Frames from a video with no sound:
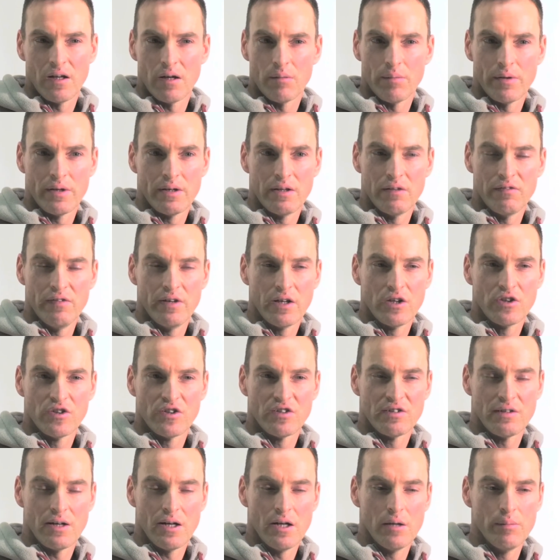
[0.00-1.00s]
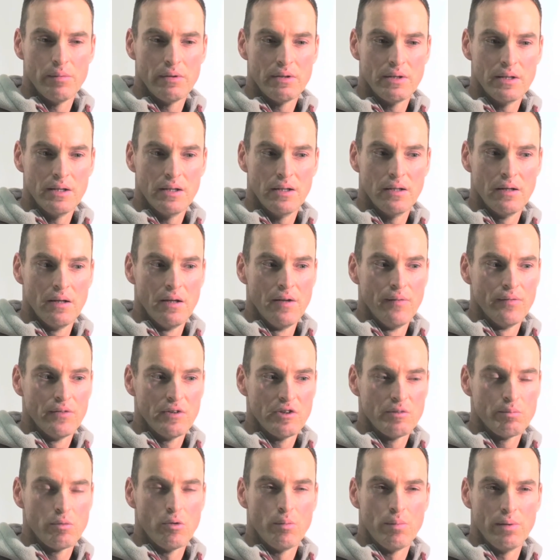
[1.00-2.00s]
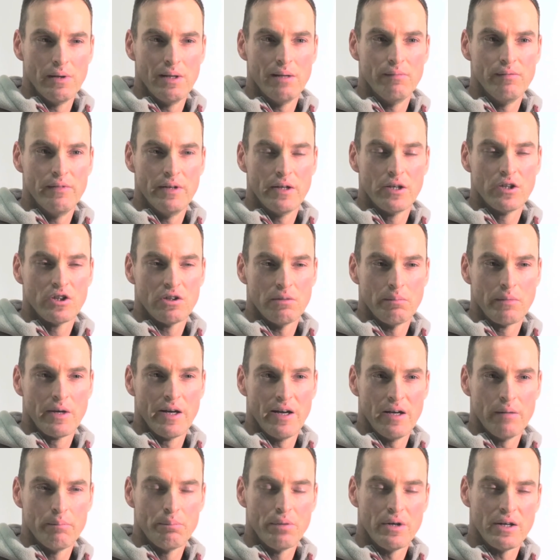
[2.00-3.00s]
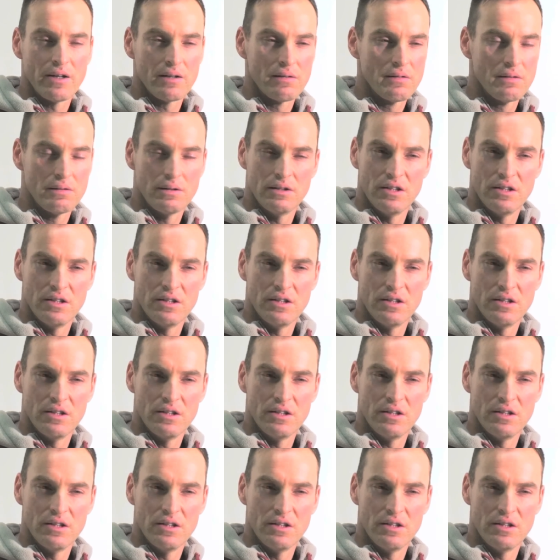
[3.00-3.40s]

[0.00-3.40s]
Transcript: aber eine wirkliche Salbe, die das Problem wirklich im Kern packt,